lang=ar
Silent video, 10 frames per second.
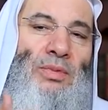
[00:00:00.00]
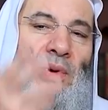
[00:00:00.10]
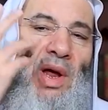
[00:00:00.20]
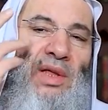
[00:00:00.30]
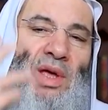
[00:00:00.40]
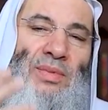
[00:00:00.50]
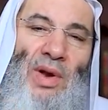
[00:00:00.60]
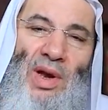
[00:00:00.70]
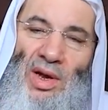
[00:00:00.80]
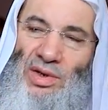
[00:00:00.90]
من عذاب
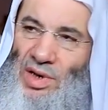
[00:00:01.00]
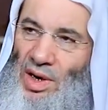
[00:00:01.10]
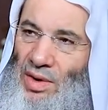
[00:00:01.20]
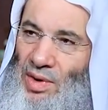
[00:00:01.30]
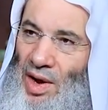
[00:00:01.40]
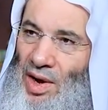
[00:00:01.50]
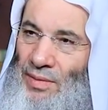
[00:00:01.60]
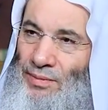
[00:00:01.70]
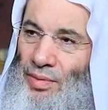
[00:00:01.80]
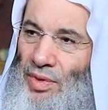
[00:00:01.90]
الله جل
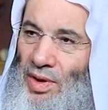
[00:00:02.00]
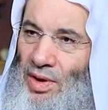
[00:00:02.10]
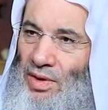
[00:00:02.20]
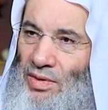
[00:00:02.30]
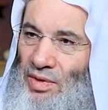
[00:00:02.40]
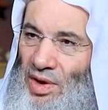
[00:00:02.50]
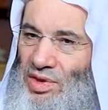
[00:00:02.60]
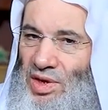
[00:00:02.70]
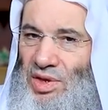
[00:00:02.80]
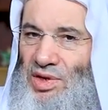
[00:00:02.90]
وعلا
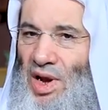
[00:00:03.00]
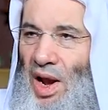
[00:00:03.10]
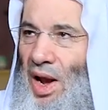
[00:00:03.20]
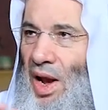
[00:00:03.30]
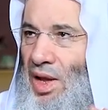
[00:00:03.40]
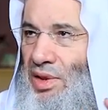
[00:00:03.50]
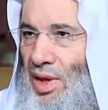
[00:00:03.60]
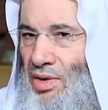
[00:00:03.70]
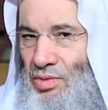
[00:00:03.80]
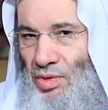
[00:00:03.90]
فإذا
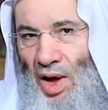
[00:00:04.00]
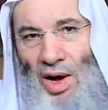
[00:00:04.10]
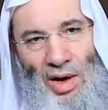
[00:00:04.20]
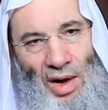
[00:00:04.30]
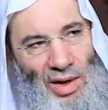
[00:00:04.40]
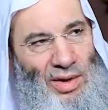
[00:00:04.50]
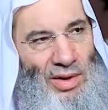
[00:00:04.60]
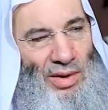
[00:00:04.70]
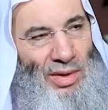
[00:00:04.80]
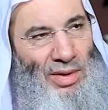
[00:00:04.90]
تجلت لهم
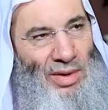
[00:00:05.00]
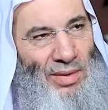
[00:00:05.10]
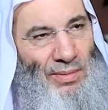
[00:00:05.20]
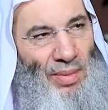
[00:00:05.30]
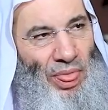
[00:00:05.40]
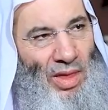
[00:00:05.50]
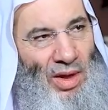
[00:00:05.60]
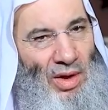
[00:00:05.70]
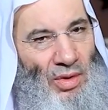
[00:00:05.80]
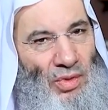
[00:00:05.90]
الحقائق
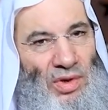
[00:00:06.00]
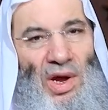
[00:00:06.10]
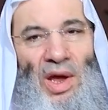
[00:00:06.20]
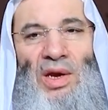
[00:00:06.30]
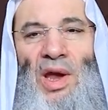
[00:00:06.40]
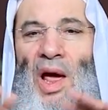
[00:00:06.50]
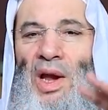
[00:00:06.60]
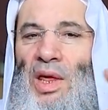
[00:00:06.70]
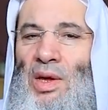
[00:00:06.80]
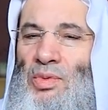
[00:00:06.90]
وشهد
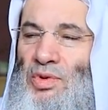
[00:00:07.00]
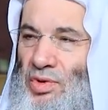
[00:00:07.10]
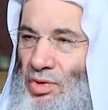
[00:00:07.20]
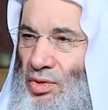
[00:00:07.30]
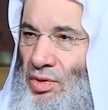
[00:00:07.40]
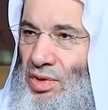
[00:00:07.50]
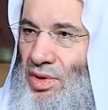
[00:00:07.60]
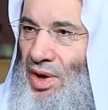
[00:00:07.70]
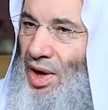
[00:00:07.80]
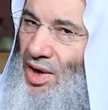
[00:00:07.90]
عليهم الشهود
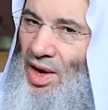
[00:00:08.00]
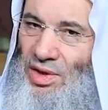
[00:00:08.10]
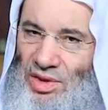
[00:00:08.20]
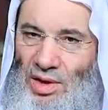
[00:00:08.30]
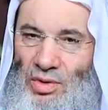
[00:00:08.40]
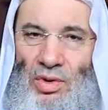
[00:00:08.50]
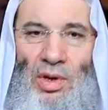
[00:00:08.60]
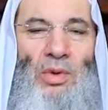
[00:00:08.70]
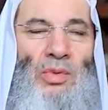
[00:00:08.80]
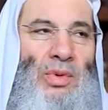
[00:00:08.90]
حينئذ
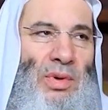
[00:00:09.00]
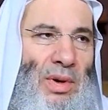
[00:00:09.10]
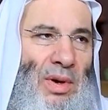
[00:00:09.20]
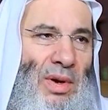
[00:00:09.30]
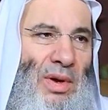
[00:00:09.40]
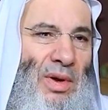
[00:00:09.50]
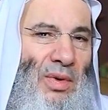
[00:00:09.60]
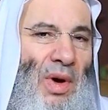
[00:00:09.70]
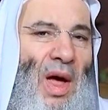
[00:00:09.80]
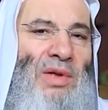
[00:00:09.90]
يقرون
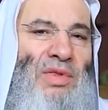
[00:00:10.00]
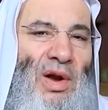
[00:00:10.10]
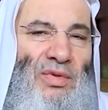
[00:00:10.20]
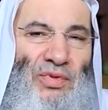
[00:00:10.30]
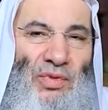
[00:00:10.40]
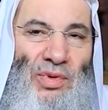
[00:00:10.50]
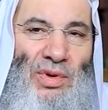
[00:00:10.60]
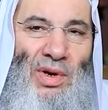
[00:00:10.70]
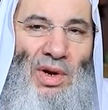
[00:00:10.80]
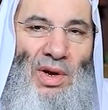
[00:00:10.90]

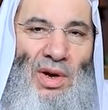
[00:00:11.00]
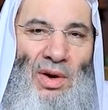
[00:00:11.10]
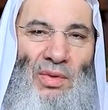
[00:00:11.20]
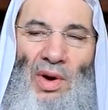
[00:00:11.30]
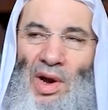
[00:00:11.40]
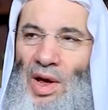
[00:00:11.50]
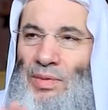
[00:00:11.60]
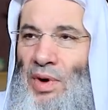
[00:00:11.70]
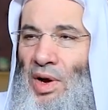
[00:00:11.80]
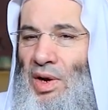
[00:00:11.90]
ويعترفون ولا
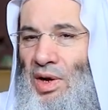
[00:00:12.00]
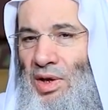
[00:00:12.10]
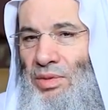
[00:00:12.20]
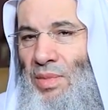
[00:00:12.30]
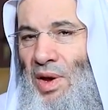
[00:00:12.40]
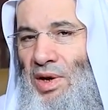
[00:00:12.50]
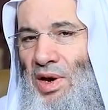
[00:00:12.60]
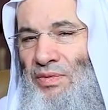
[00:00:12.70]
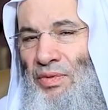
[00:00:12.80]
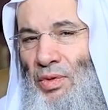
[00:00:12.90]
يبقى
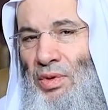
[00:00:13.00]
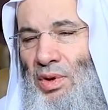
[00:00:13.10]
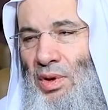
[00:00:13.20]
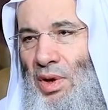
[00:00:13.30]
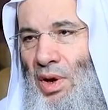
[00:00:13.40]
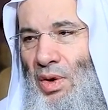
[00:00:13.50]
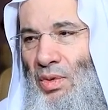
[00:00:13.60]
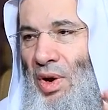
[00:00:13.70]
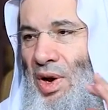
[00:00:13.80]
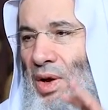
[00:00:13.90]
للكتمان نفع
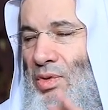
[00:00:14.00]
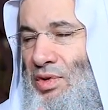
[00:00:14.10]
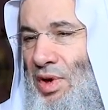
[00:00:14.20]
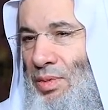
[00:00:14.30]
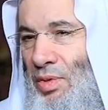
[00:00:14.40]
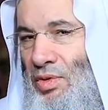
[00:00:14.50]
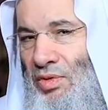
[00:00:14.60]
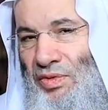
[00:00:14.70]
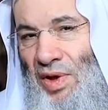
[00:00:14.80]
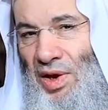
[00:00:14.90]
ولا يرجى
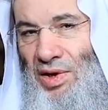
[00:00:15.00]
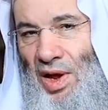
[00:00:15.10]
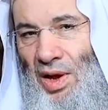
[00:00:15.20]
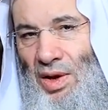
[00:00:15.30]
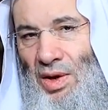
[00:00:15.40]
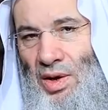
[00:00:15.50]
منه فائدة